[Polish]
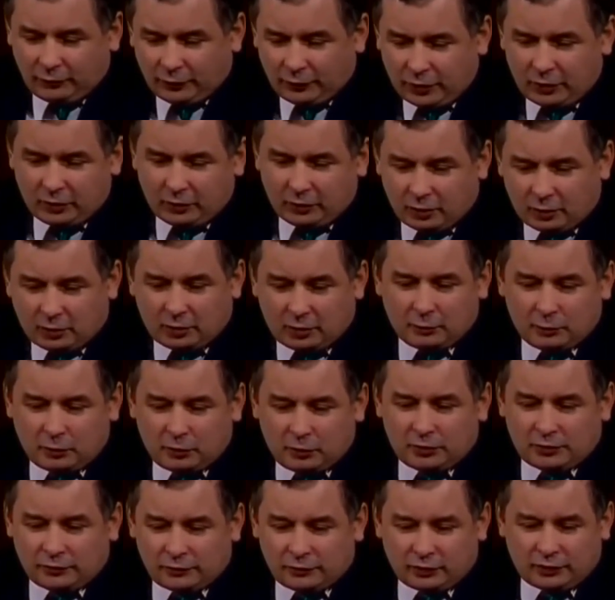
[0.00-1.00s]
to wszystko, co
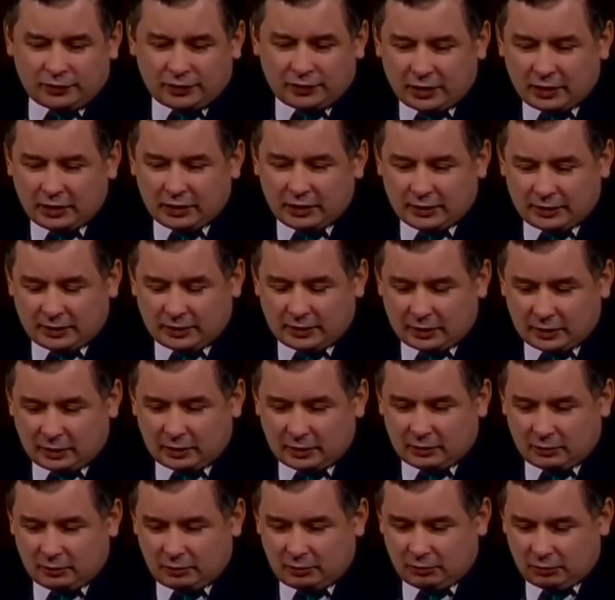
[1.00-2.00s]
było związane
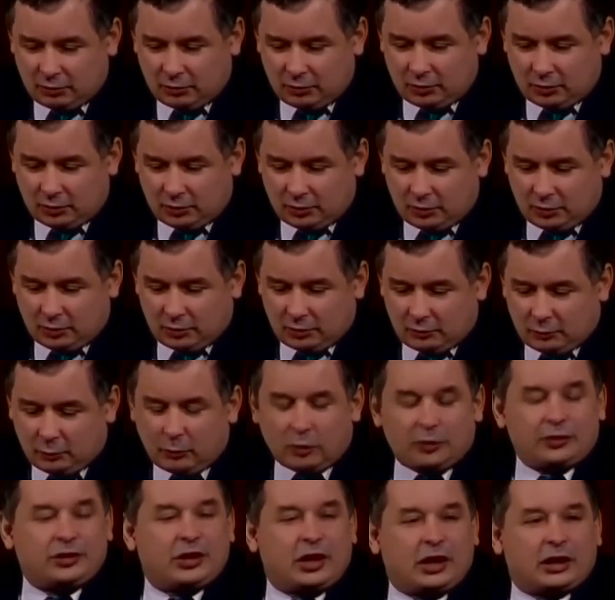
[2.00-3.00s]
z
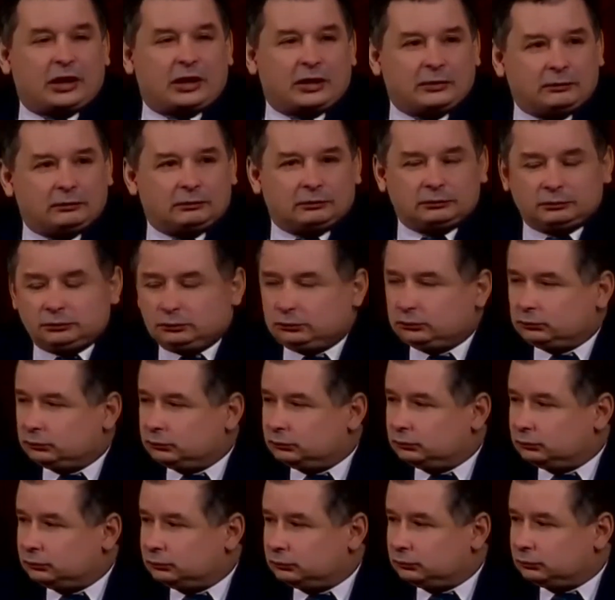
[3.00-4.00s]
moczarem,
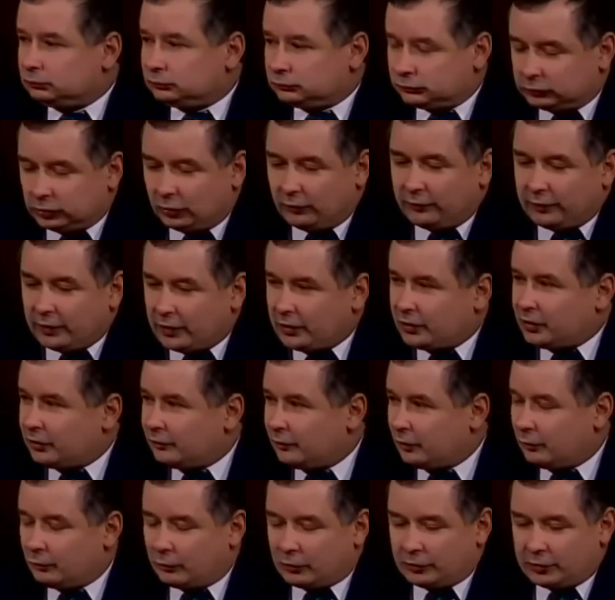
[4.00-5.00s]
z
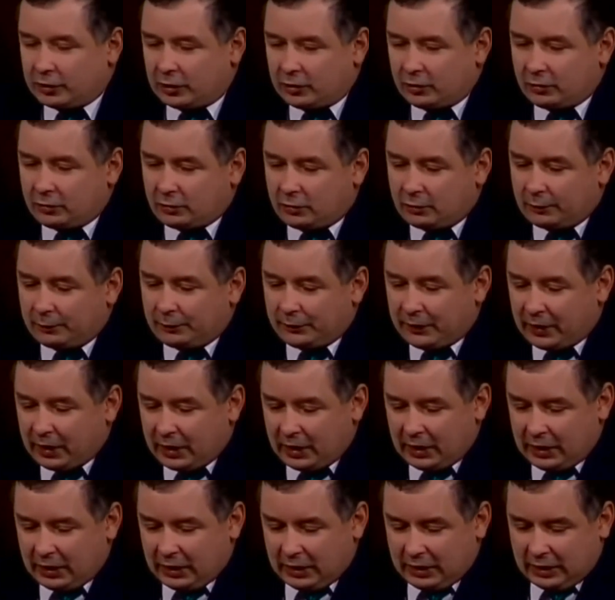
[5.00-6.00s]
ofensywą moczarowską
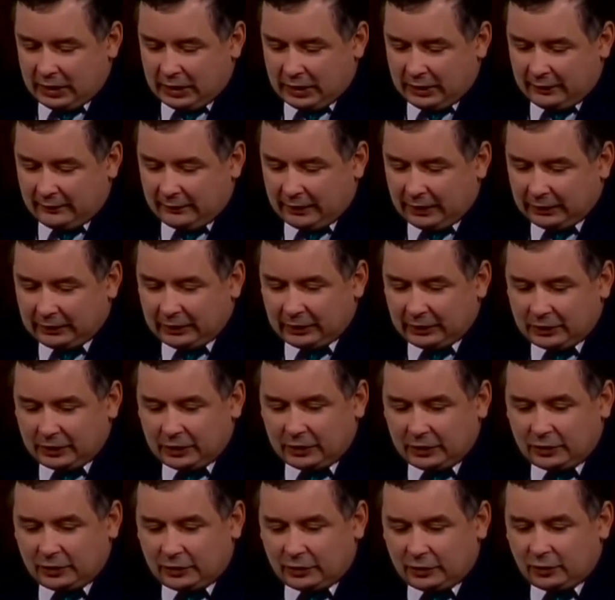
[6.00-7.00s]
w latach
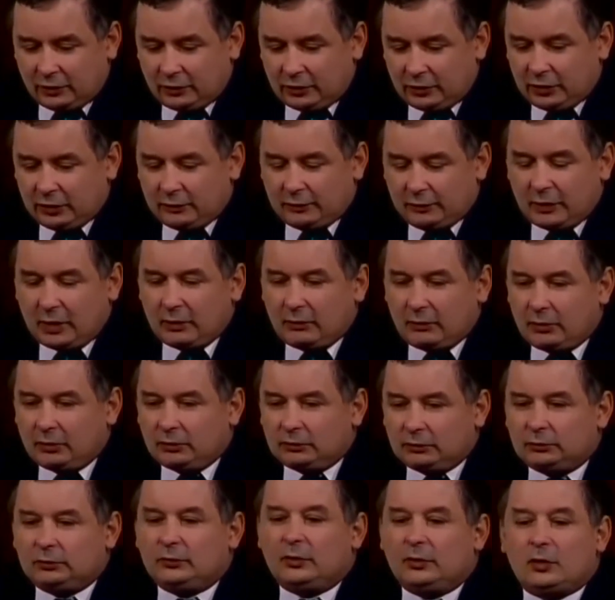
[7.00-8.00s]
60.
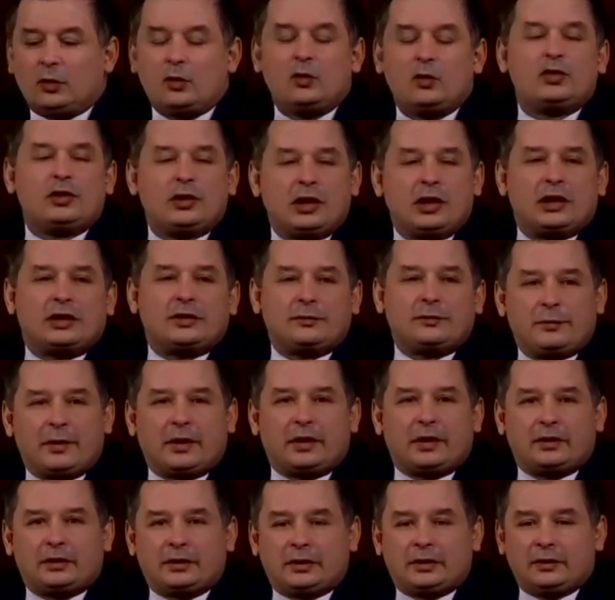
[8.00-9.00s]
miało różne
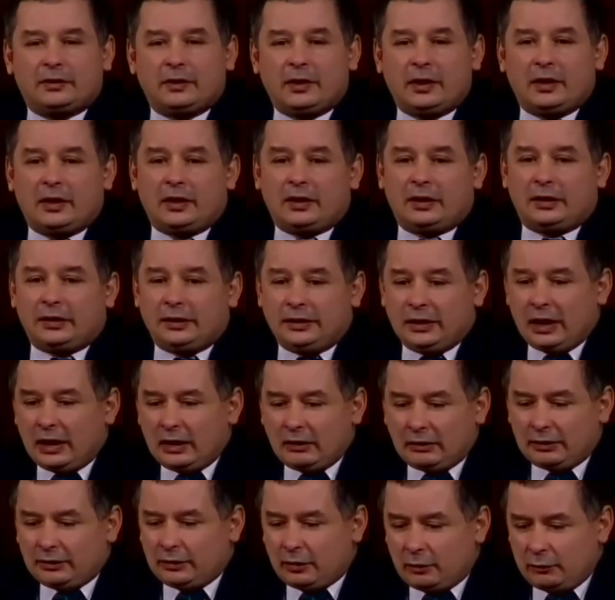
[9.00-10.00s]
aspekty.
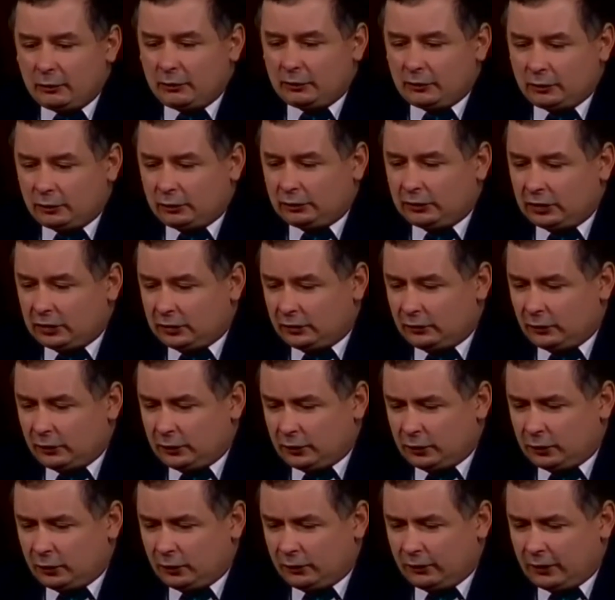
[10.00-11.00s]
Ja chciałbym tutaj
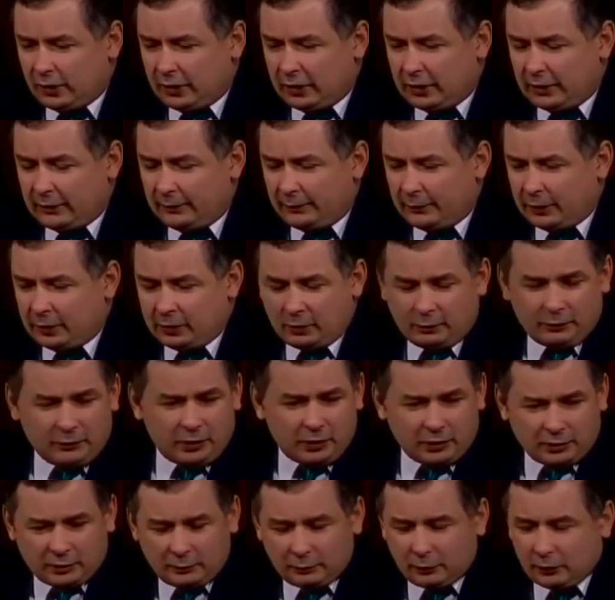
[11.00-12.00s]
zwrócić uwagę, zresztą
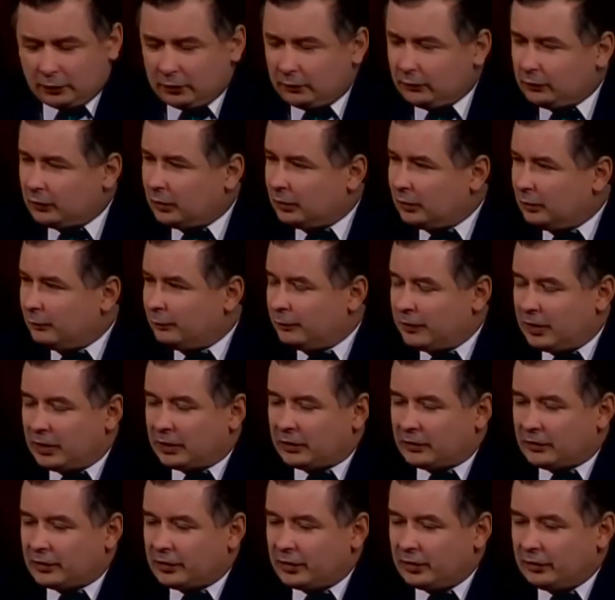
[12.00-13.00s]
nie jestem pod tym względem
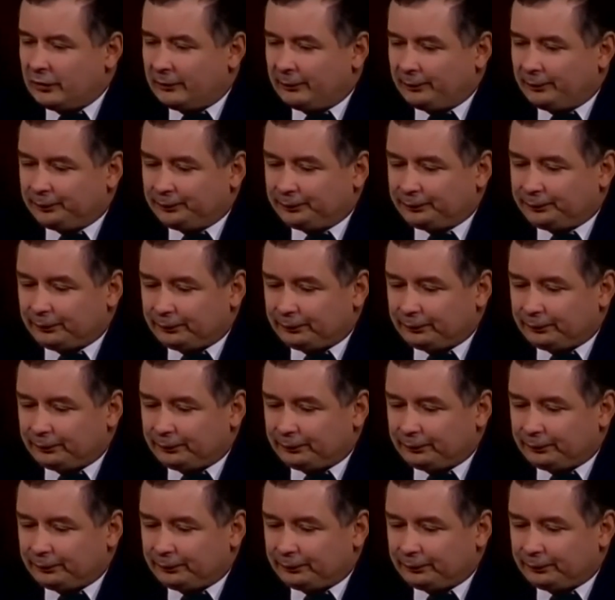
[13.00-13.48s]
pierwszy,